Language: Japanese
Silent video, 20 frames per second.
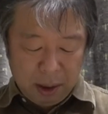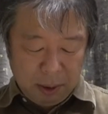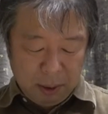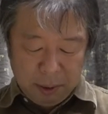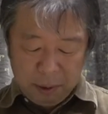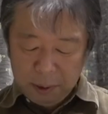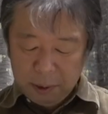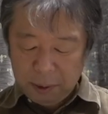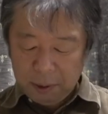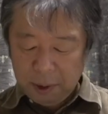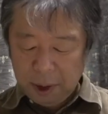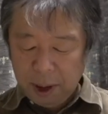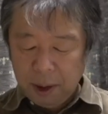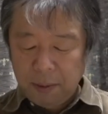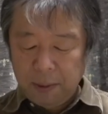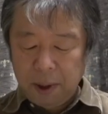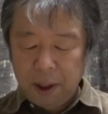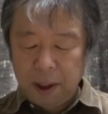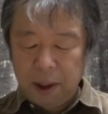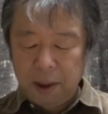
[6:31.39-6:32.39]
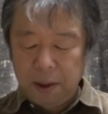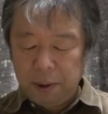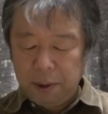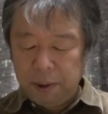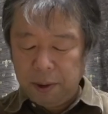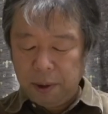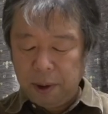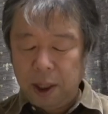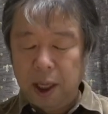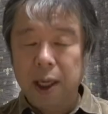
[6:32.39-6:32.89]
付属品はいろい
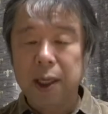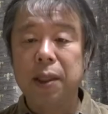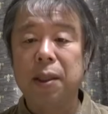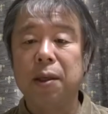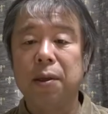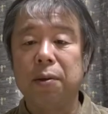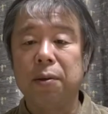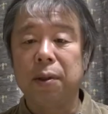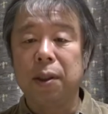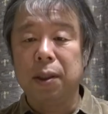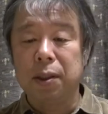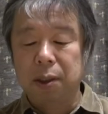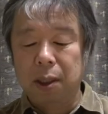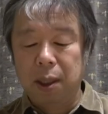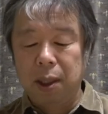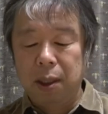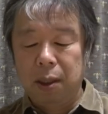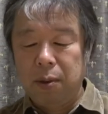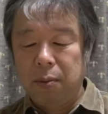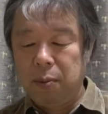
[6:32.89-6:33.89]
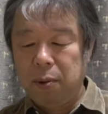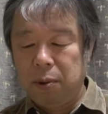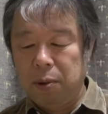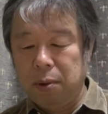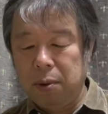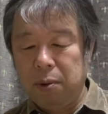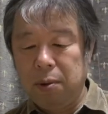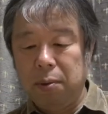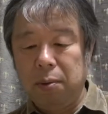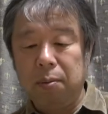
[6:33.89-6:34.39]
ろ入ってるんですけれど
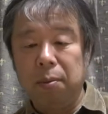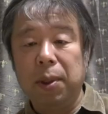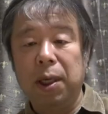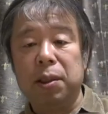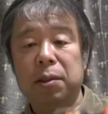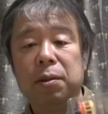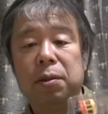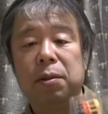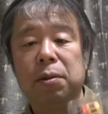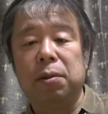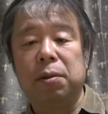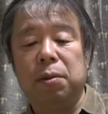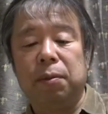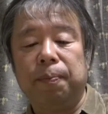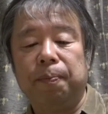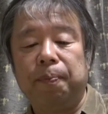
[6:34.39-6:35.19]
も、まず、